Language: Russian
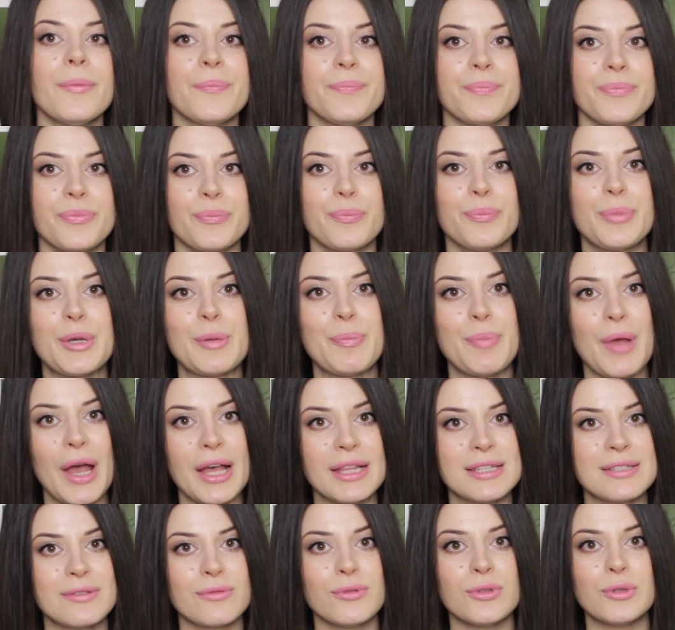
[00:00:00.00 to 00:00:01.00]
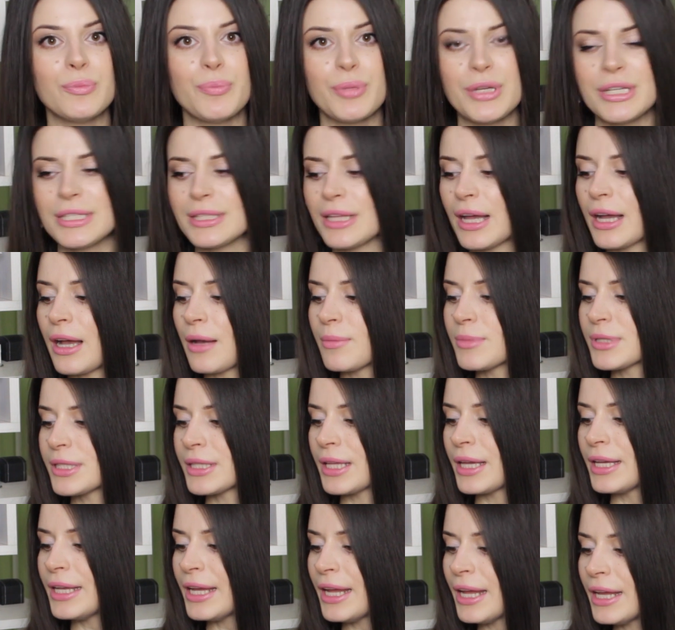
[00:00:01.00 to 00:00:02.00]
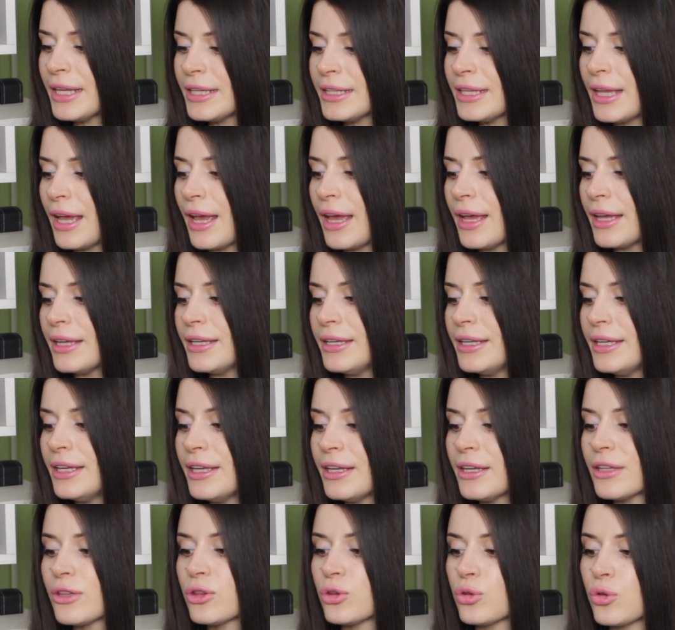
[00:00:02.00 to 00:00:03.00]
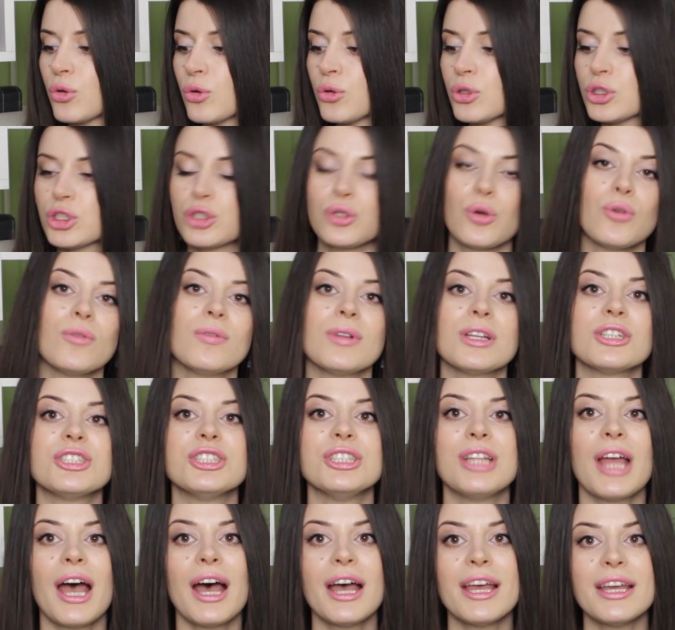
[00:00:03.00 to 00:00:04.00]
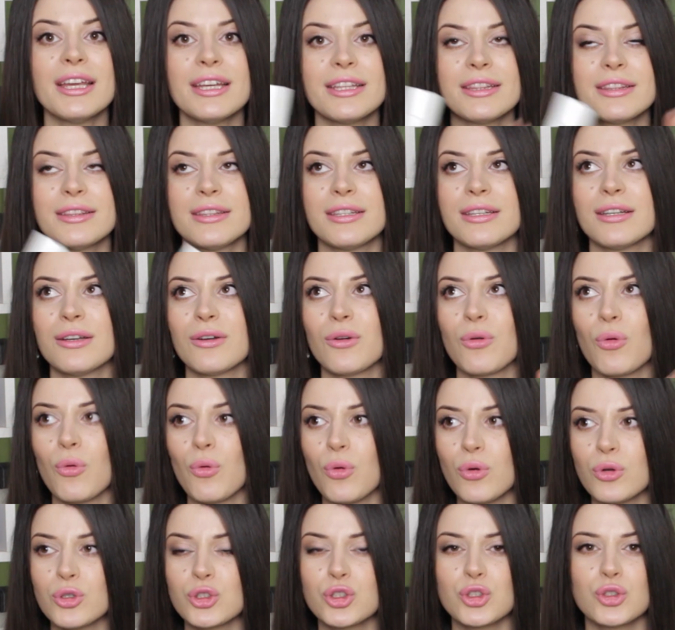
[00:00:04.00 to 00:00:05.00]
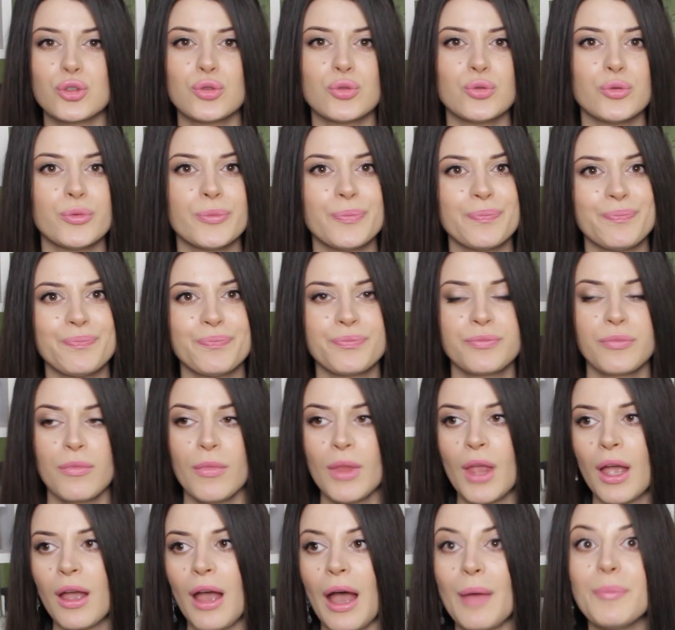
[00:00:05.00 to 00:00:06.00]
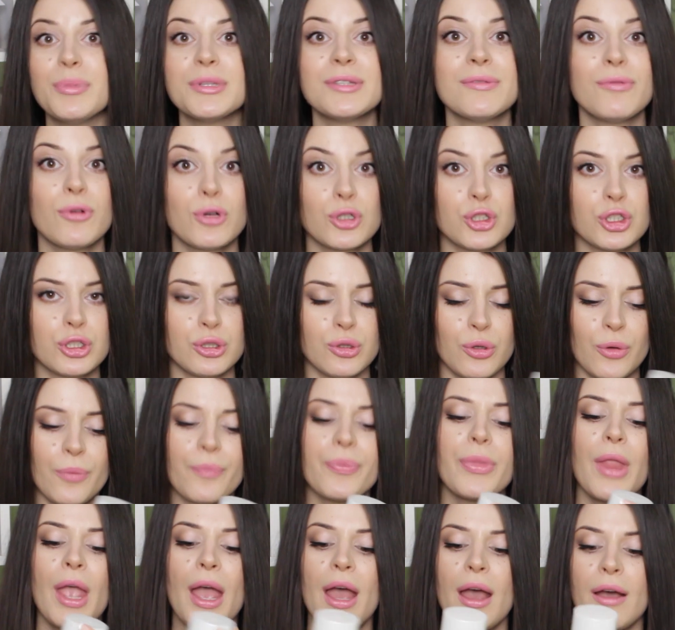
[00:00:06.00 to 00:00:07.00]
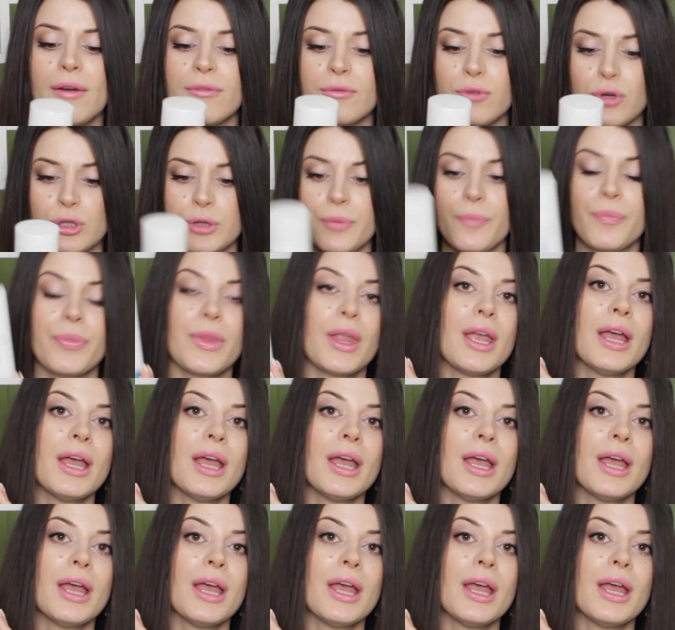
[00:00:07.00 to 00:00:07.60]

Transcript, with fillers: препятствует признакам старения и то, что что увлажняет э, кожу обезвоженную. Вот.